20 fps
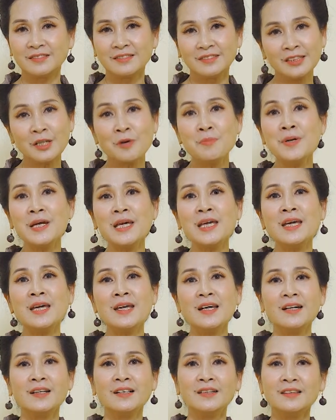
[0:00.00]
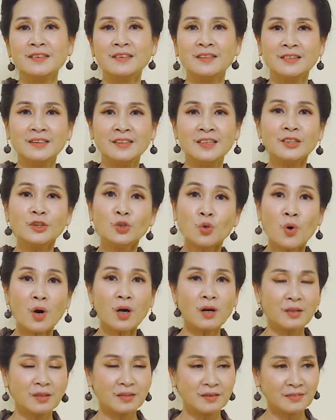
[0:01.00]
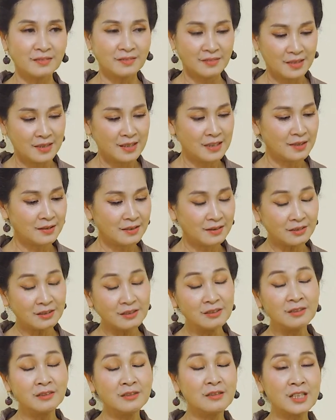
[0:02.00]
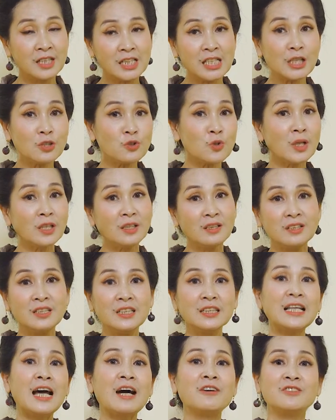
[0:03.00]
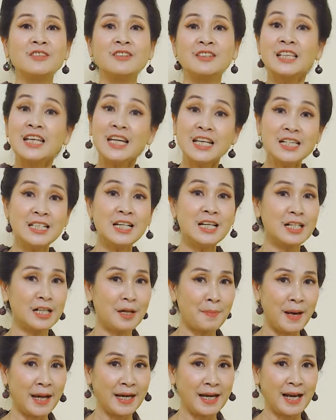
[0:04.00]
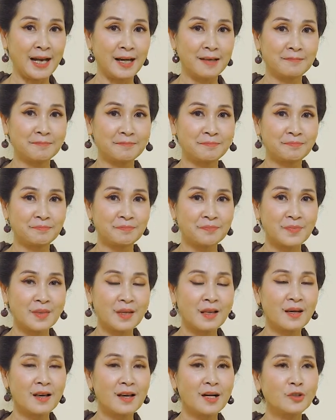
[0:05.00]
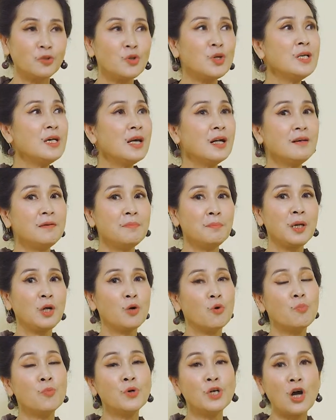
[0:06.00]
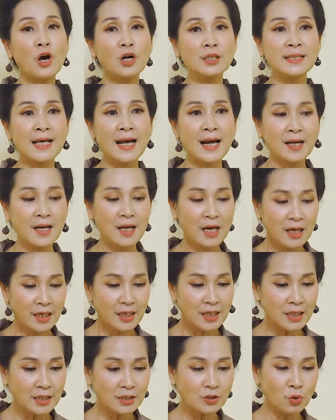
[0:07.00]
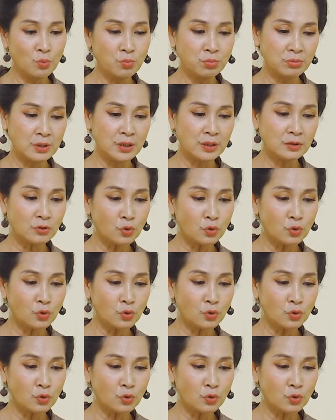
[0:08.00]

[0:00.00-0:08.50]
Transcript: đông y những thuốc từ được chiết xuất từ những thảo dược thiên nhiên các bạn ạ tuy nhiên mình cũng muốn nói rằng khi dùng những